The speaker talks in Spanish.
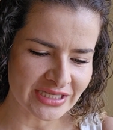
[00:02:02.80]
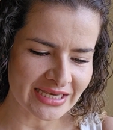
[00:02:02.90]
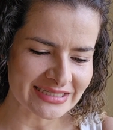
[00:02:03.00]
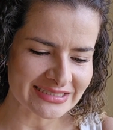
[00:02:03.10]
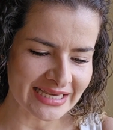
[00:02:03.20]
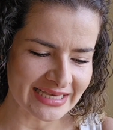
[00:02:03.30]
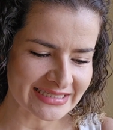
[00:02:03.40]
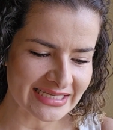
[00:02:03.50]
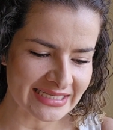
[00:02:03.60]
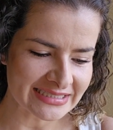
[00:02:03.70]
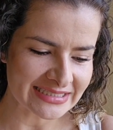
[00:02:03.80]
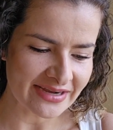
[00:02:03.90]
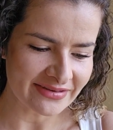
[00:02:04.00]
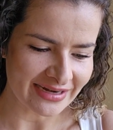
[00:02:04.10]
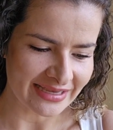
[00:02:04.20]
días en esa
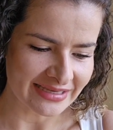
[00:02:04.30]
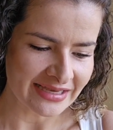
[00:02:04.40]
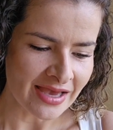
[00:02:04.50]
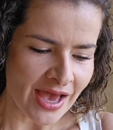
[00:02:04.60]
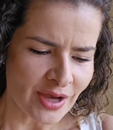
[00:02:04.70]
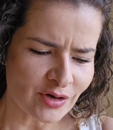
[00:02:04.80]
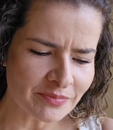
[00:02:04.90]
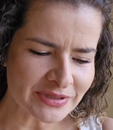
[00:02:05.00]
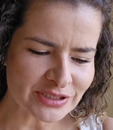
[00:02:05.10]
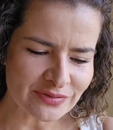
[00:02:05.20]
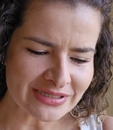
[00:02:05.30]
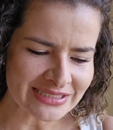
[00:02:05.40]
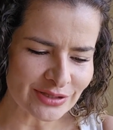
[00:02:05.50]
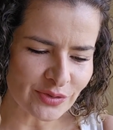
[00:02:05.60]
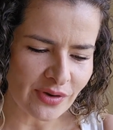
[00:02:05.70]
isla virgen con
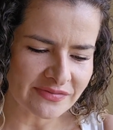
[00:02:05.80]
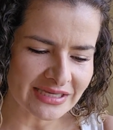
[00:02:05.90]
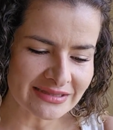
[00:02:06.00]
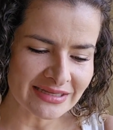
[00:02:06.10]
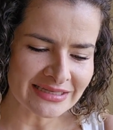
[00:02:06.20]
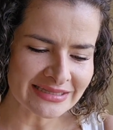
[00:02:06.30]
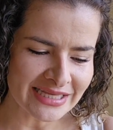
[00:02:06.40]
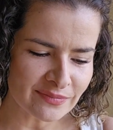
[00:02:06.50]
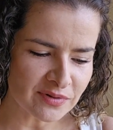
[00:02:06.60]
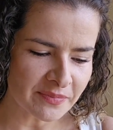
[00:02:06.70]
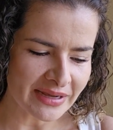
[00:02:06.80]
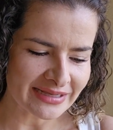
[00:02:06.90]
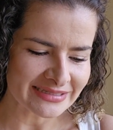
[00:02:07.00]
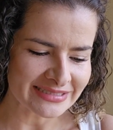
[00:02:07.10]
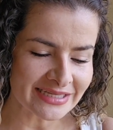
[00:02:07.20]
personas que todavía tienen tiempo para
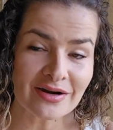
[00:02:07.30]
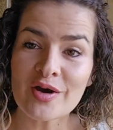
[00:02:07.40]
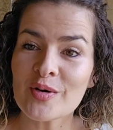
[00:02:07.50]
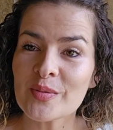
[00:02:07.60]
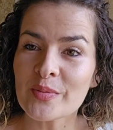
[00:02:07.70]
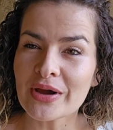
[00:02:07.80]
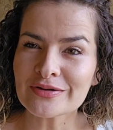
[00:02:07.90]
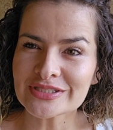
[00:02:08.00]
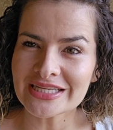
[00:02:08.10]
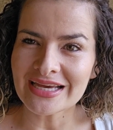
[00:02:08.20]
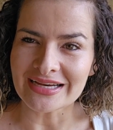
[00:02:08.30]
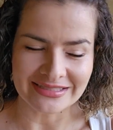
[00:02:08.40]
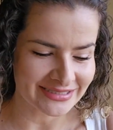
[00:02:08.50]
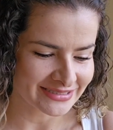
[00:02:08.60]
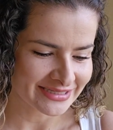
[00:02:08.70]
decir buenos
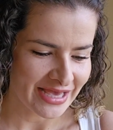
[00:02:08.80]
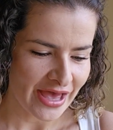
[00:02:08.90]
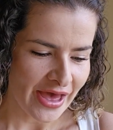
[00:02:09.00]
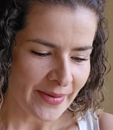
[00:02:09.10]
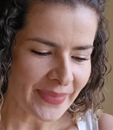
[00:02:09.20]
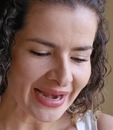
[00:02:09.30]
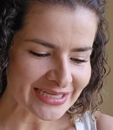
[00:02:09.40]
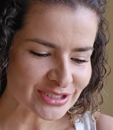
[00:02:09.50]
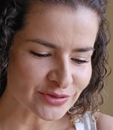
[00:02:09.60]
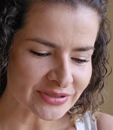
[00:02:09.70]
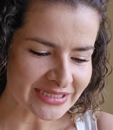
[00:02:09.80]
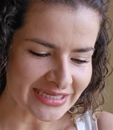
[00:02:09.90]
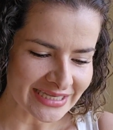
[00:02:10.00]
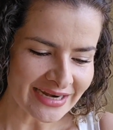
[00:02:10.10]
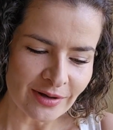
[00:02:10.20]
días, para
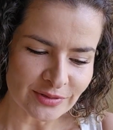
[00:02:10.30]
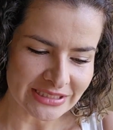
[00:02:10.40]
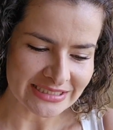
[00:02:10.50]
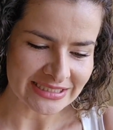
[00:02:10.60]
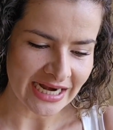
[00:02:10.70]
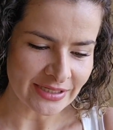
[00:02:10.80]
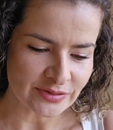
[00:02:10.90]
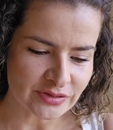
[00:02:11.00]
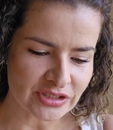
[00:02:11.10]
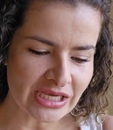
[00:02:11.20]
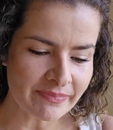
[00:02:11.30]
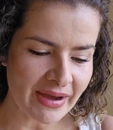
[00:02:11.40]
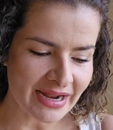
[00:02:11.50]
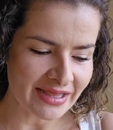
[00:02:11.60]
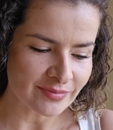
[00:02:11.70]
sonreír a los extraños y
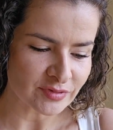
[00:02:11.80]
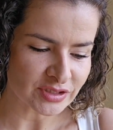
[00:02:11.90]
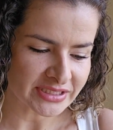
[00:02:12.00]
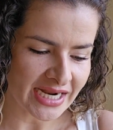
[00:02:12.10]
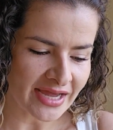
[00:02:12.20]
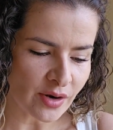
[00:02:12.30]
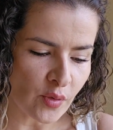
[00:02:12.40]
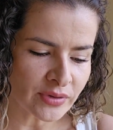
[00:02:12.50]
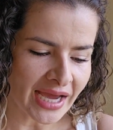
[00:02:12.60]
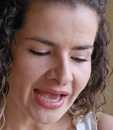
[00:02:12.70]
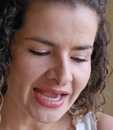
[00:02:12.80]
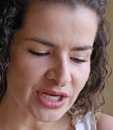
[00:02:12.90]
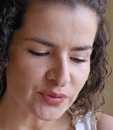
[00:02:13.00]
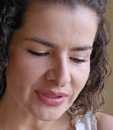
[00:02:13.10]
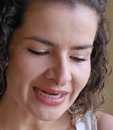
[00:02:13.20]
para demostrar una
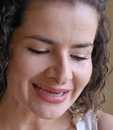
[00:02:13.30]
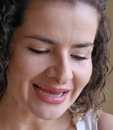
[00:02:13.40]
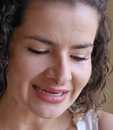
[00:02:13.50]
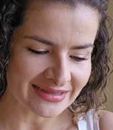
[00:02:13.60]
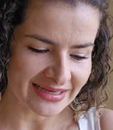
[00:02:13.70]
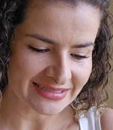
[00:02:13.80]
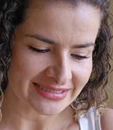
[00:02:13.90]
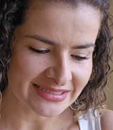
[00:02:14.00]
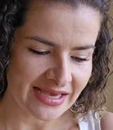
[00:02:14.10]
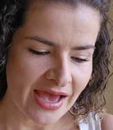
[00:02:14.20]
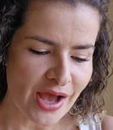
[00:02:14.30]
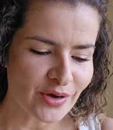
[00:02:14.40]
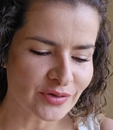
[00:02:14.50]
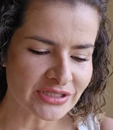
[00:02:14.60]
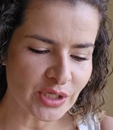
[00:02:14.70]
genuina calidez,
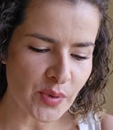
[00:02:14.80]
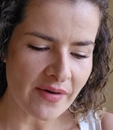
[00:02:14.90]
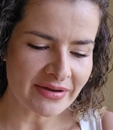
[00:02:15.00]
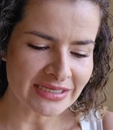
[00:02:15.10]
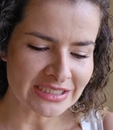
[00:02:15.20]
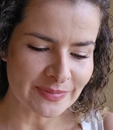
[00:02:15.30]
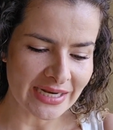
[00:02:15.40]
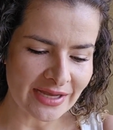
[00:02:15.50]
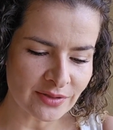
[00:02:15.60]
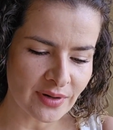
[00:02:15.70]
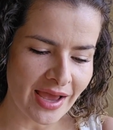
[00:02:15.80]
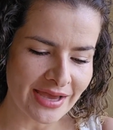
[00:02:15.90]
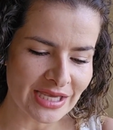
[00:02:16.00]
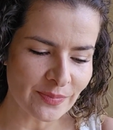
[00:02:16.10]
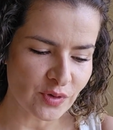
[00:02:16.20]
continuaban
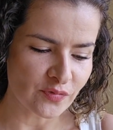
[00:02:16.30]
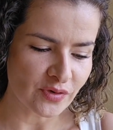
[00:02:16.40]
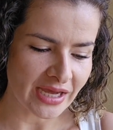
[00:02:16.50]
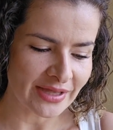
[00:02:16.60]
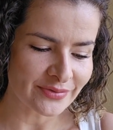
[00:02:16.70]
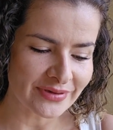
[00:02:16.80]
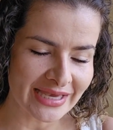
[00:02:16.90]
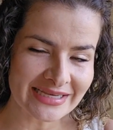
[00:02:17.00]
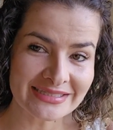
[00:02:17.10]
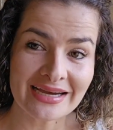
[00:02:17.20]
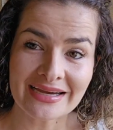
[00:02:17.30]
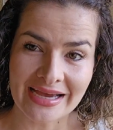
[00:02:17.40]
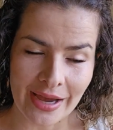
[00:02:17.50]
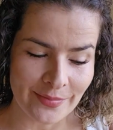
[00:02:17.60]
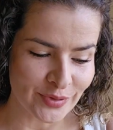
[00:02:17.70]
inspirándola y provocando en ella
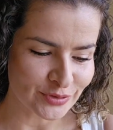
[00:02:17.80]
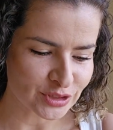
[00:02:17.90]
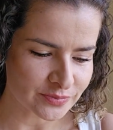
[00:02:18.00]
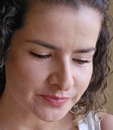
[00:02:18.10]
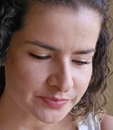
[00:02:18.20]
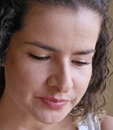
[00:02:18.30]
cambios,